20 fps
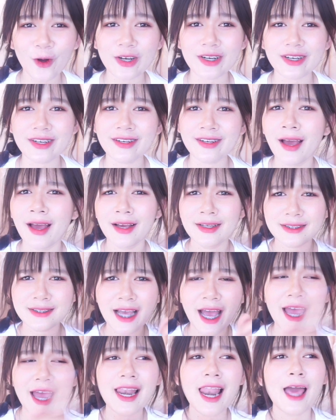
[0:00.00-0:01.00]
น
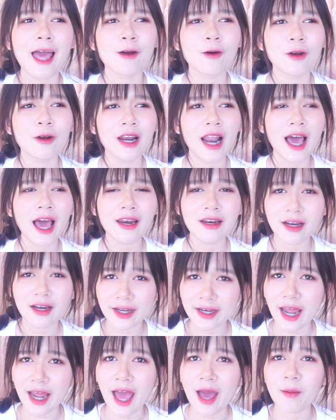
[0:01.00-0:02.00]
ใช่หลายคนละเล
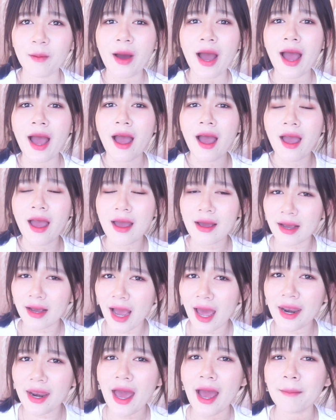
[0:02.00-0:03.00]
ยนะว่า
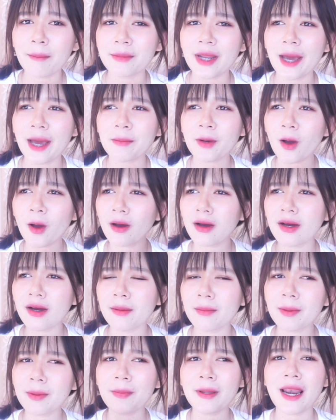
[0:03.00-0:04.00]
การอาบน้ำก็
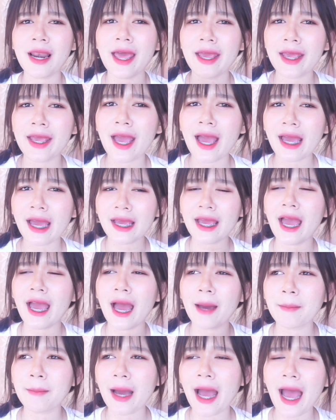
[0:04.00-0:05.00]
ไม่เป็นไรแค่
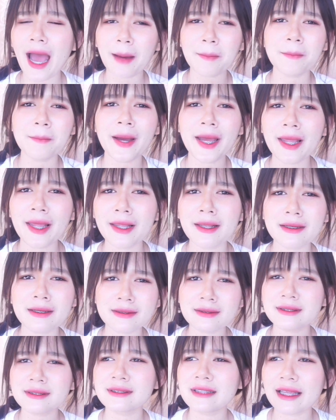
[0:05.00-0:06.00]
อาบไปแล้ว
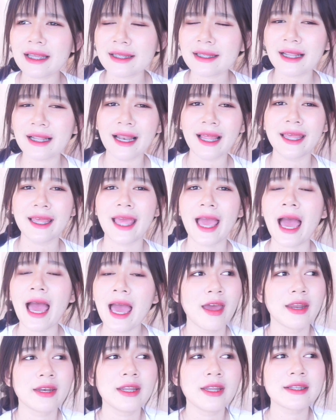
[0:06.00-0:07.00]
ก็เสร็จอะไรเงี้ย
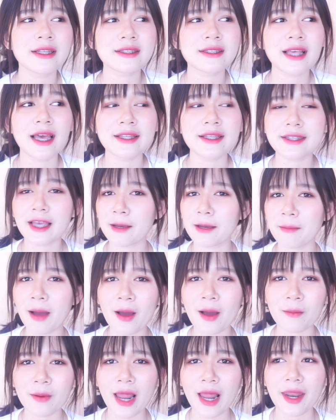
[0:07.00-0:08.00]
เนยจะใส่ใจมา
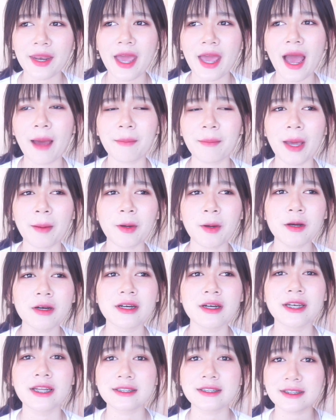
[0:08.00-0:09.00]
กเวลาในอาบน้ำก็คื
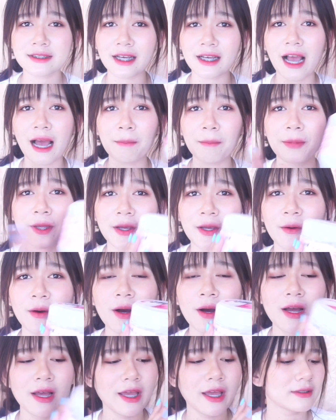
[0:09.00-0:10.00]
อเนยจะสครับผิ
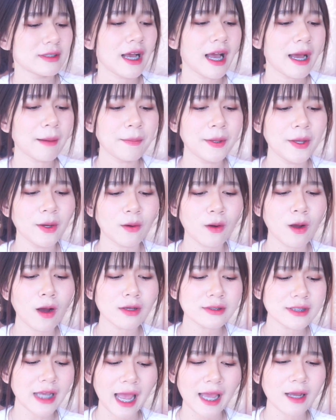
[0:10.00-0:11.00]
วก็
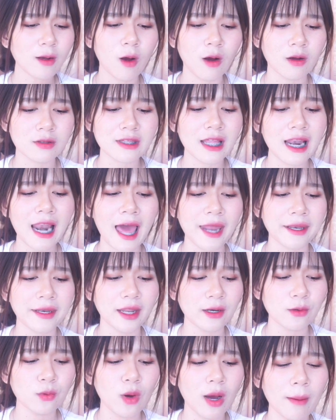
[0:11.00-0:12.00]
ใช้ของตลาด
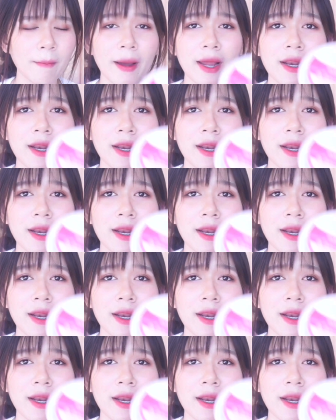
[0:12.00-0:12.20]
นัดทั่วไป